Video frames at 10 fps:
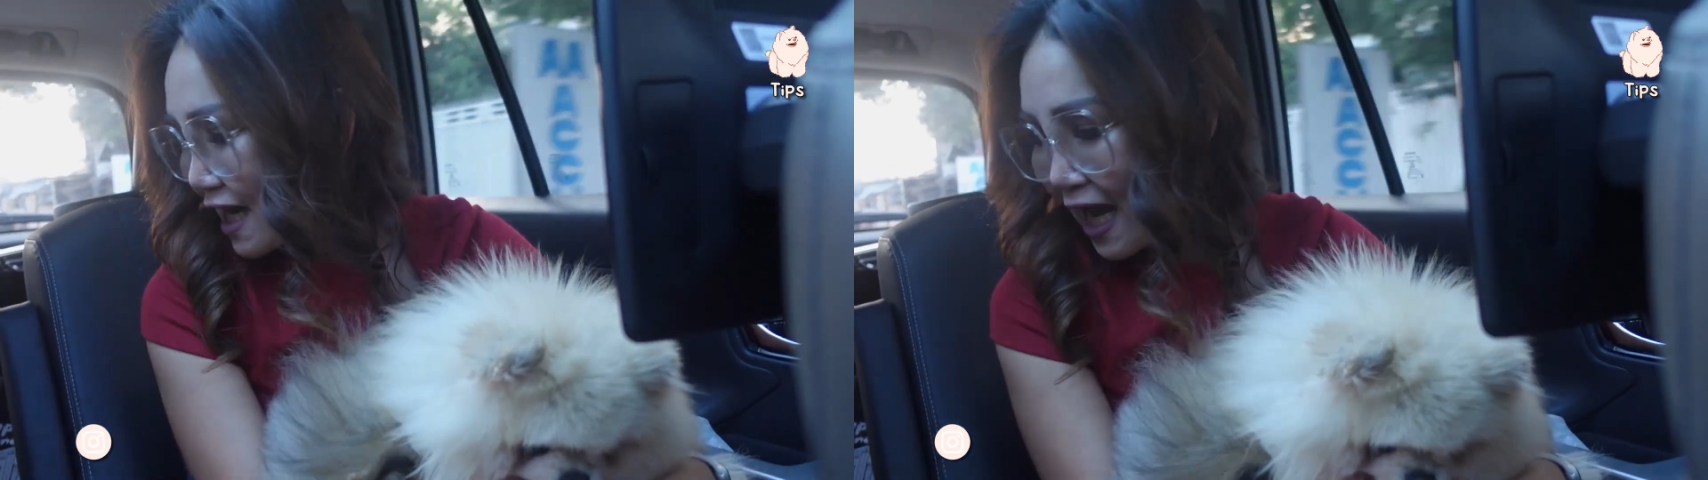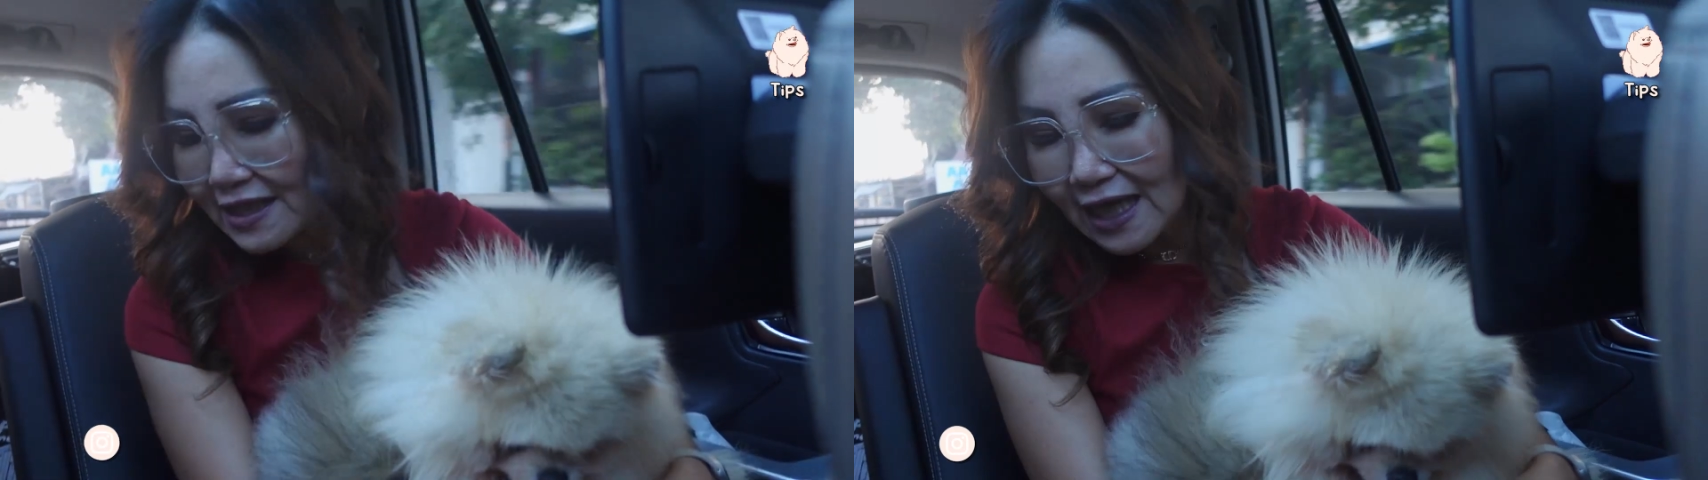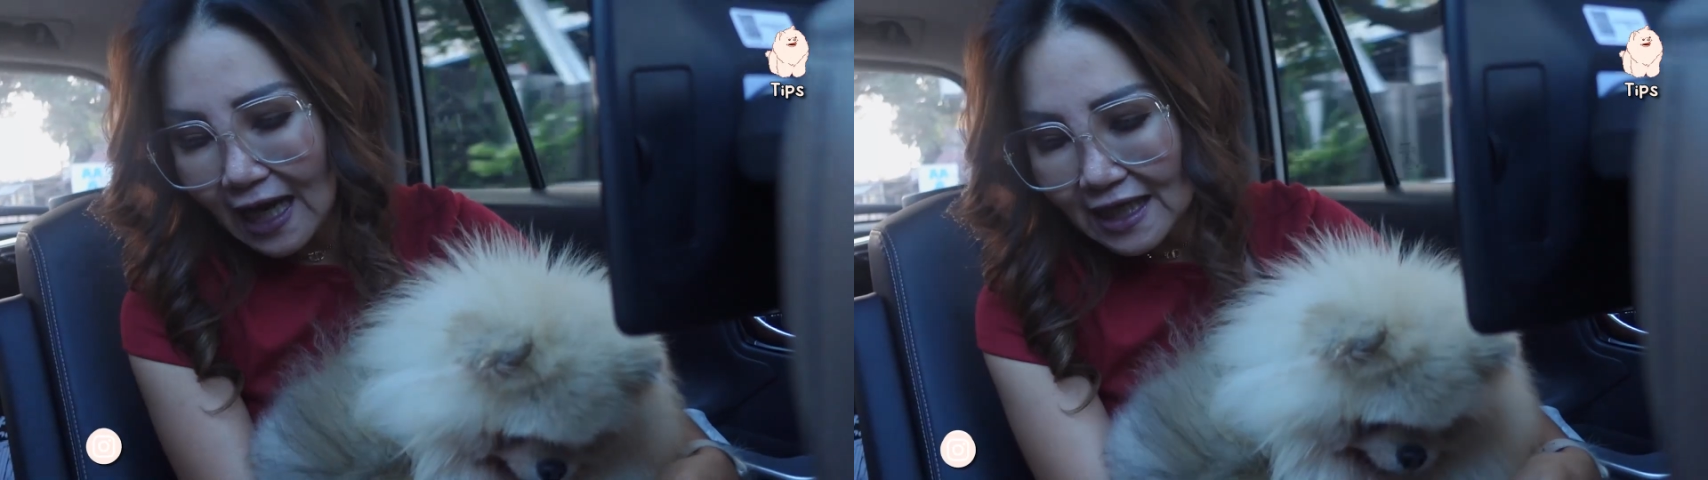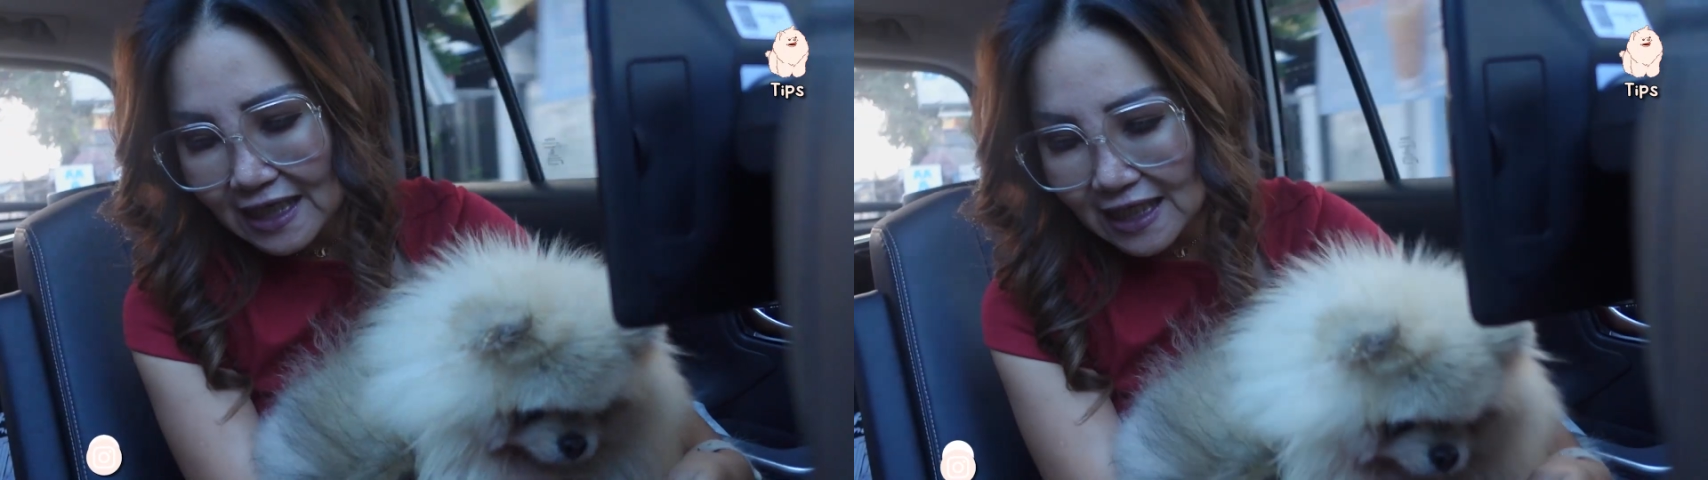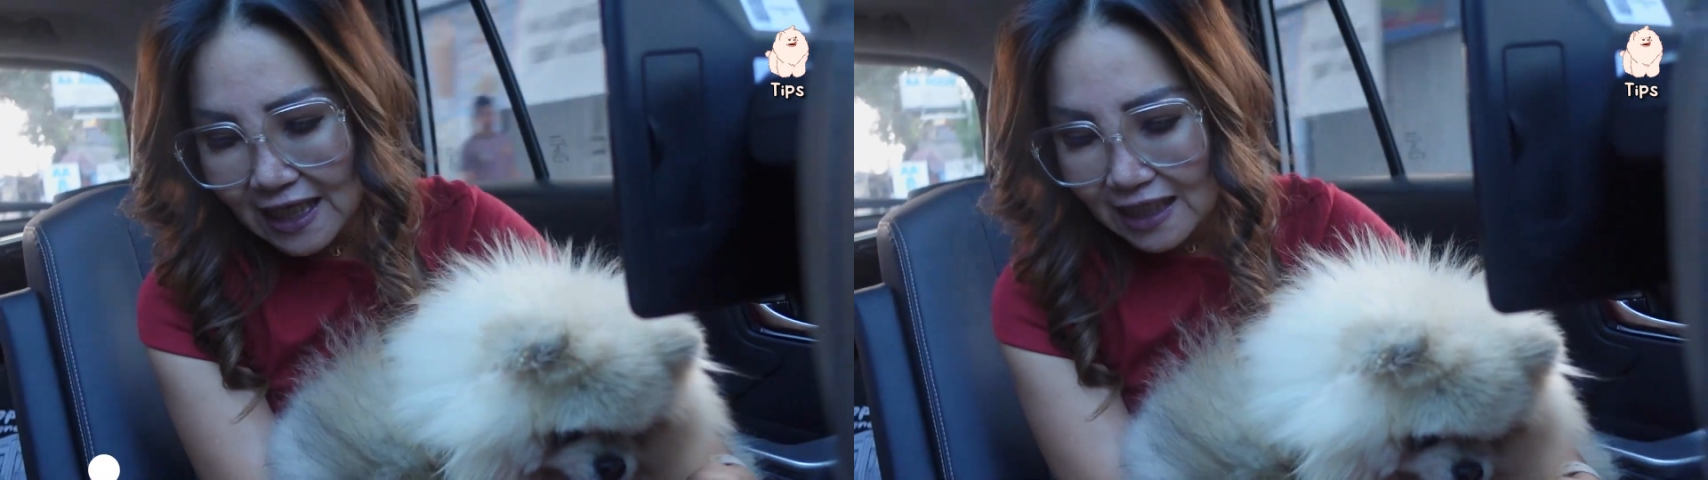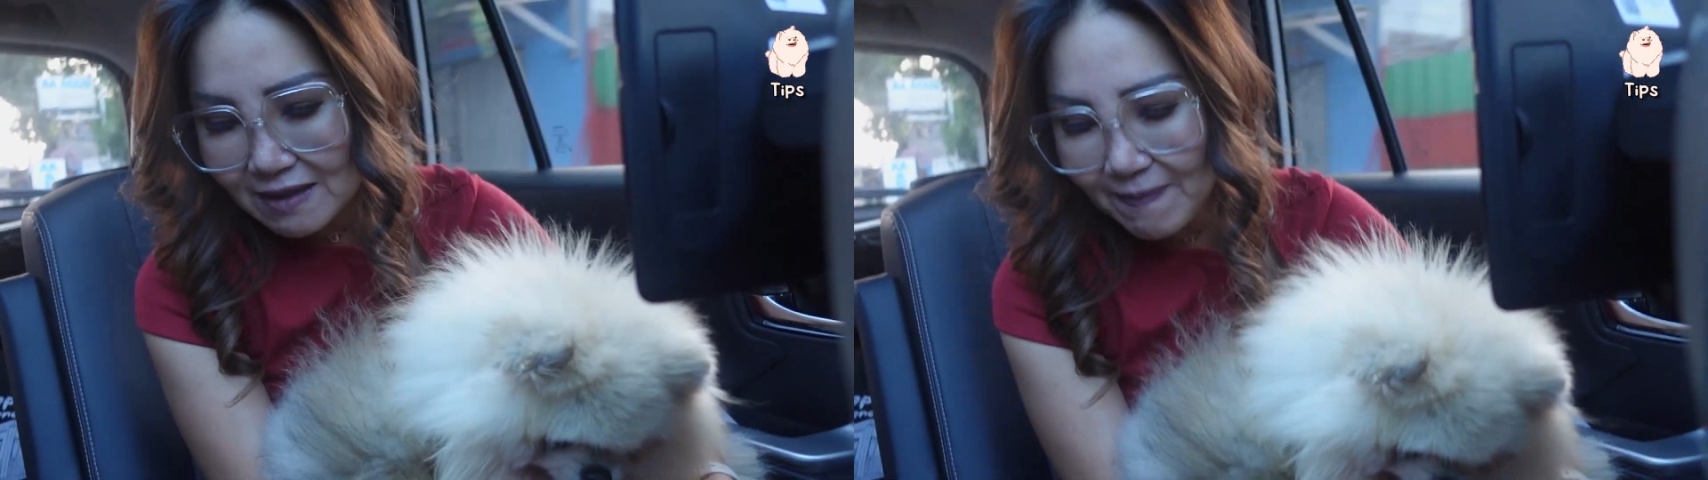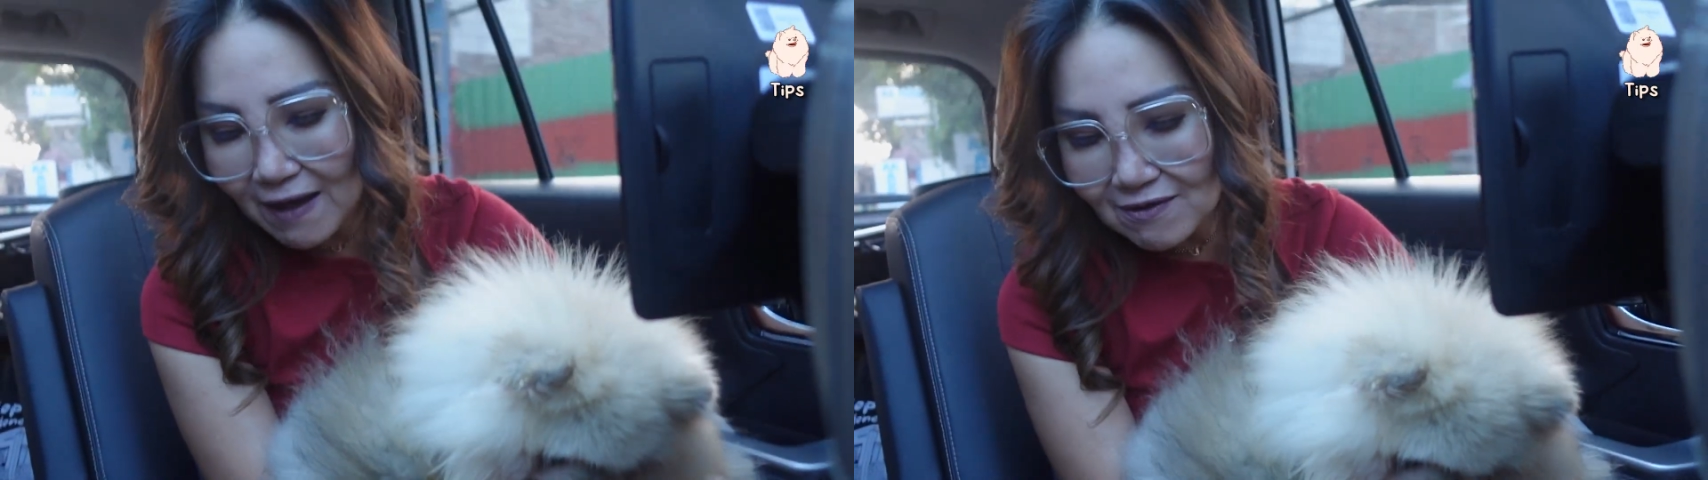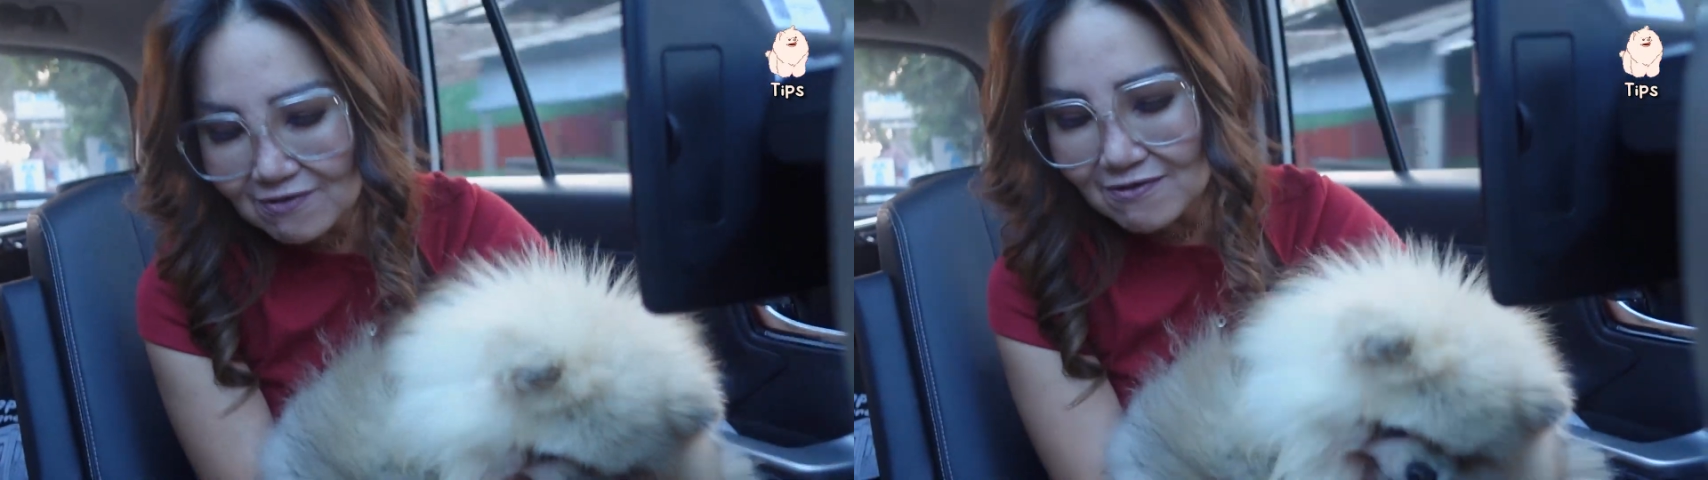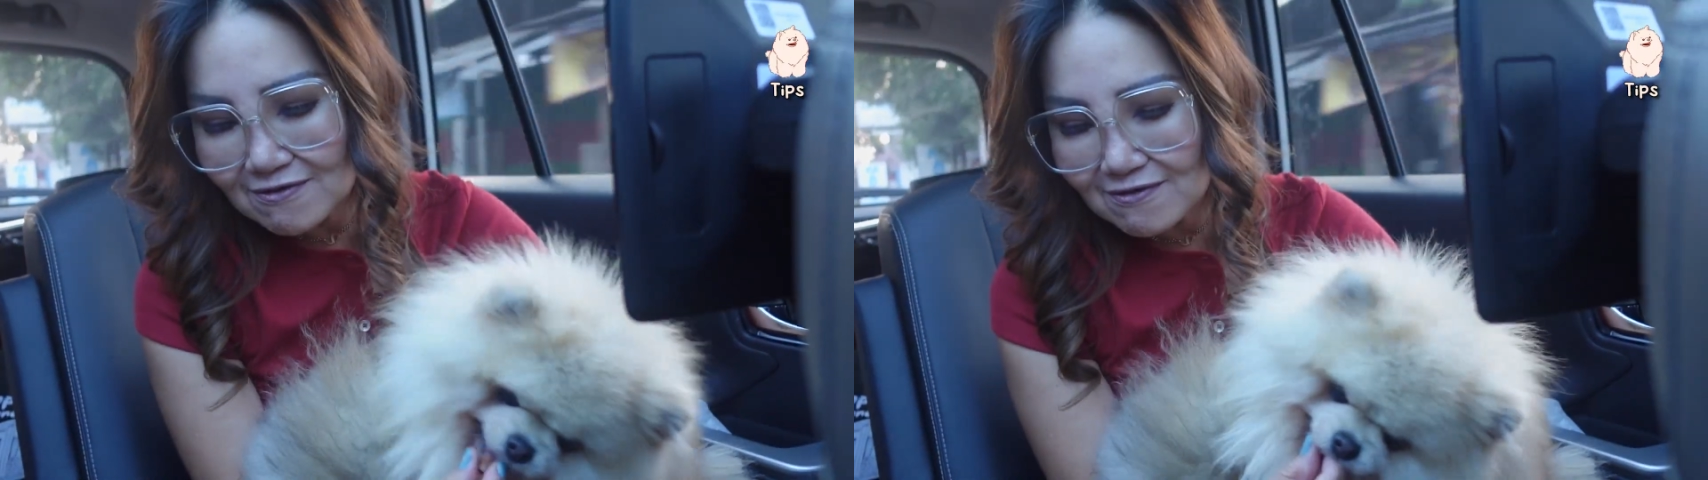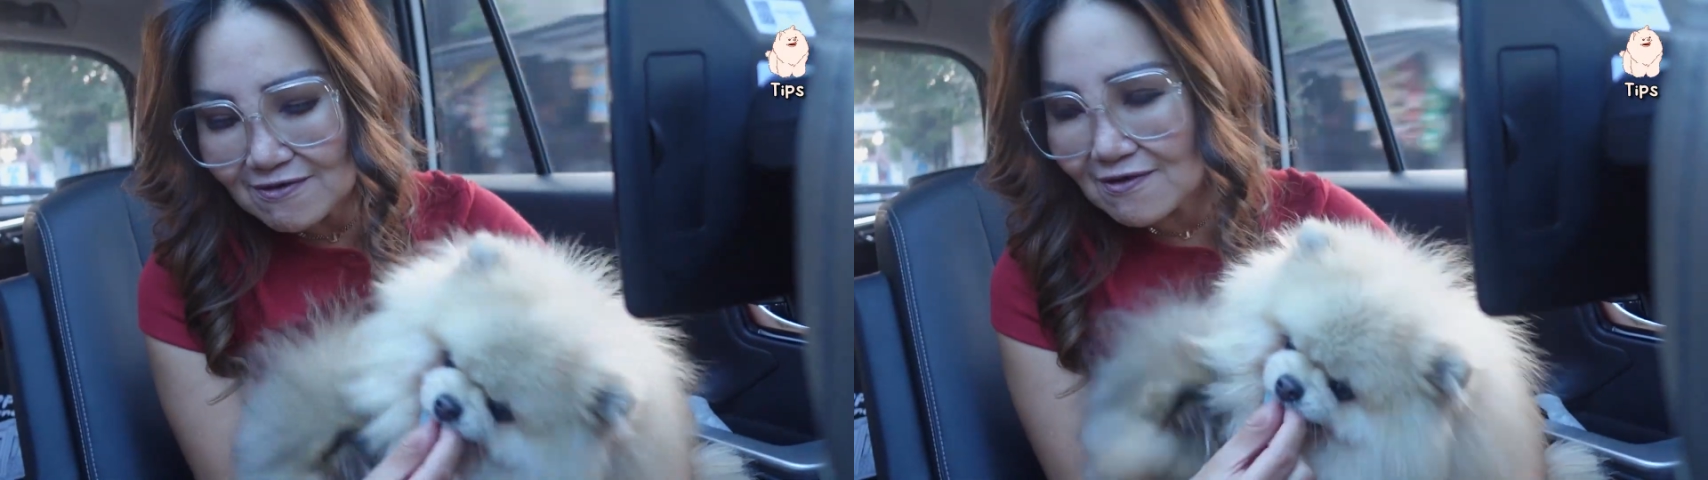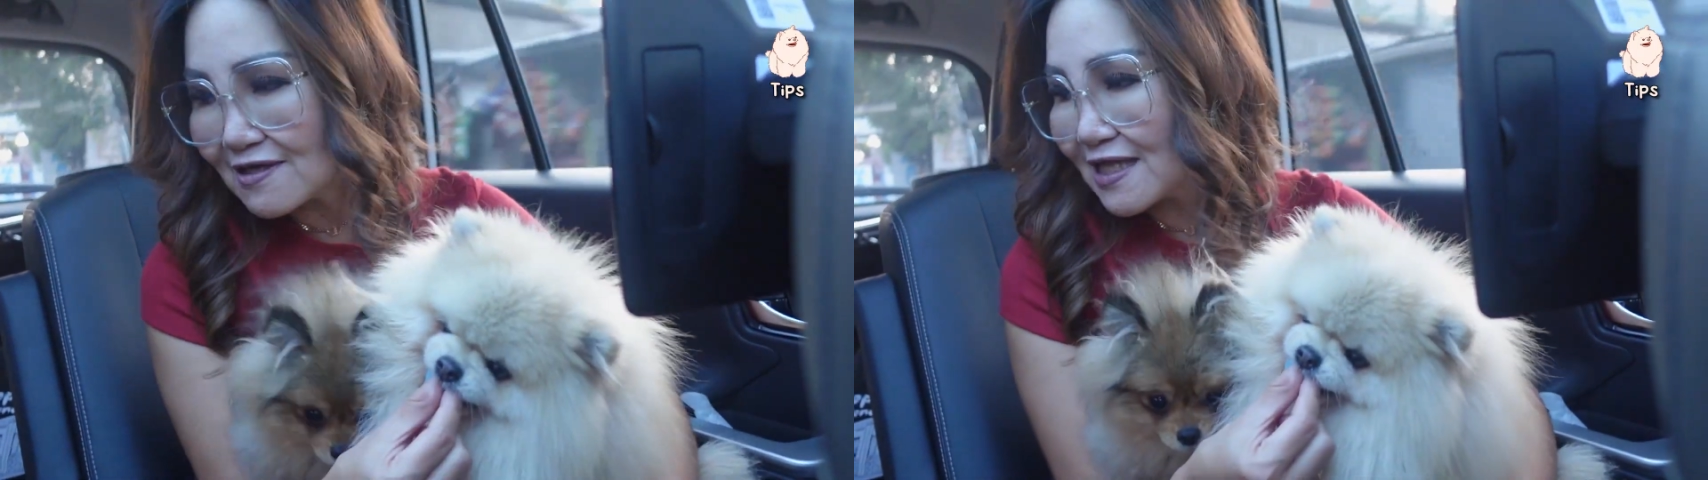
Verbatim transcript: ada lagi yang di pangku